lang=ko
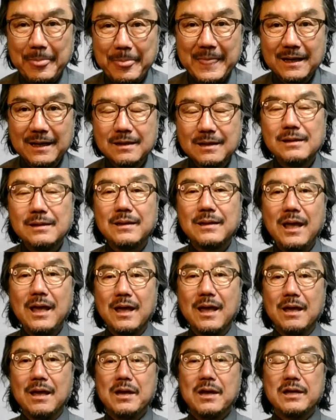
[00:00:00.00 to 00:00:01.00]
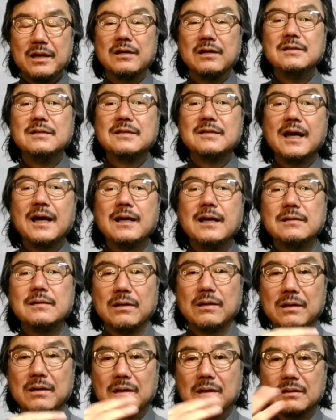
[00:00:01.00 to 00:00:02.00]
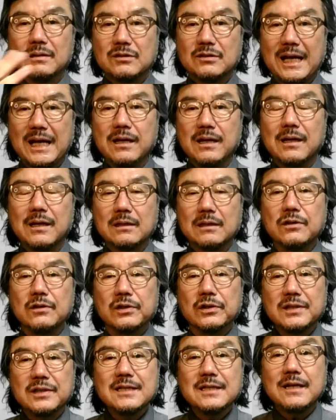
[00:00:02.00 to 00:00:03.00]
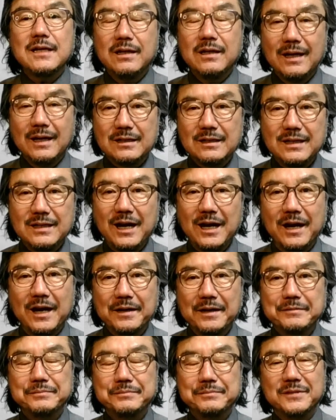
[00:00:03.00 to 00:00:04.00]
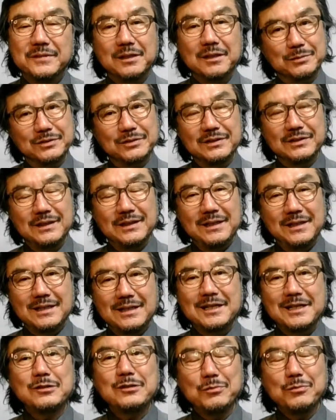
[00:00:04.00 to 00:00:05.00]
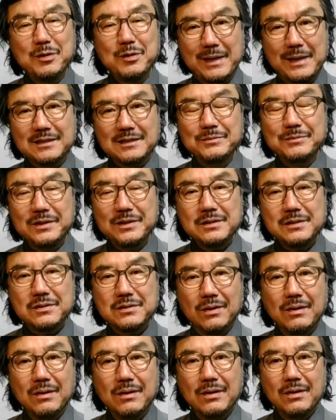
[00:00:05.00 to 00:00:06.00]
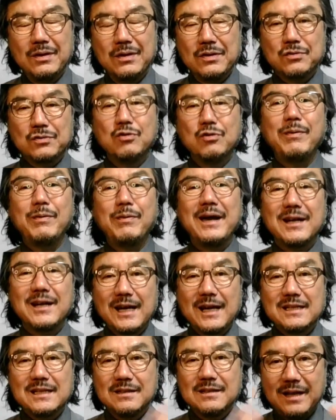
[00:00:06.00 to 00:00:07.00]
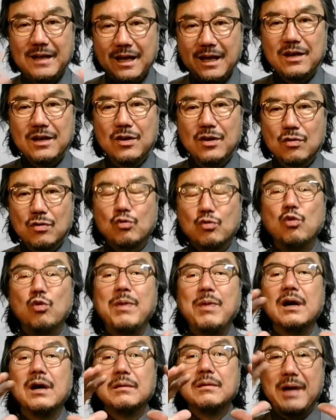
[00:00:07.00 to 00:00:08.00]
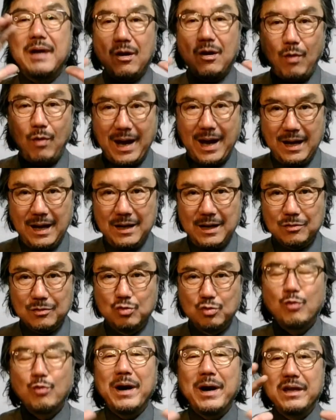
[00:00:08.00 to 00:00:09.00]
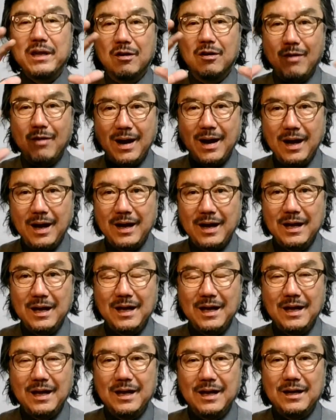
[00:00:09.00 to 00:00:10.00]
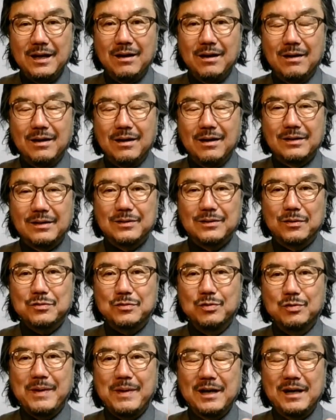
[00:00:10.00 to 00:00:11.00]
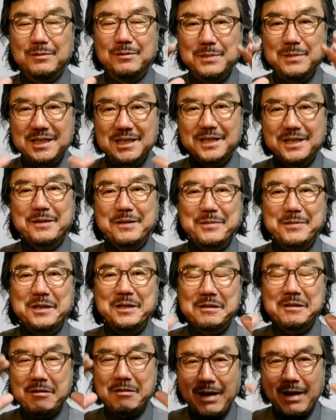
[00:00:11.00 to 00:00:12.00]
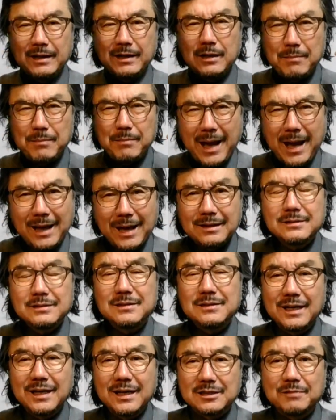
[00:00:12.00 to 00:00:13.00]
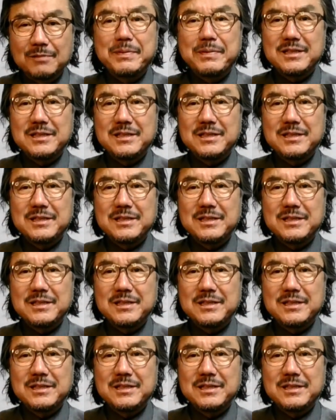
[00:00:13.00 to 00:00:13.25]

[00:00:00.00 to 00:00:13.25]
그럴 때 현장에서 촬영할 때 어떻게 촬영하느냐. 여러분 제가 조금 전에 말씀드렸죠. 쿠바에 가기 전에 쿠바 음악과 쿠바 영화 어, 또 쿠바 음식 뭐 이런 게관계되는 많은 것을 제가 접했지